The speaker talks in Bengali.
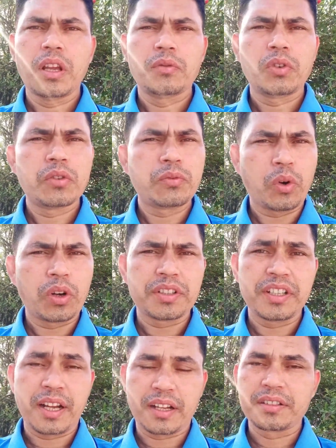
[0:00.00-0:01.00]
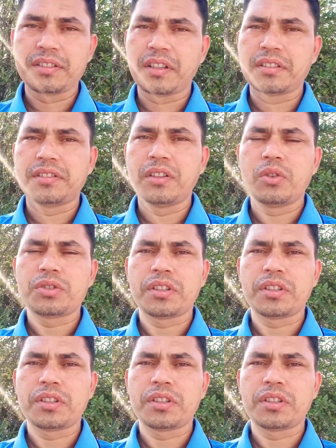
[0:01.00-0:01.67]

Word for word: এবং ফর্টি আগে যেটা ছিল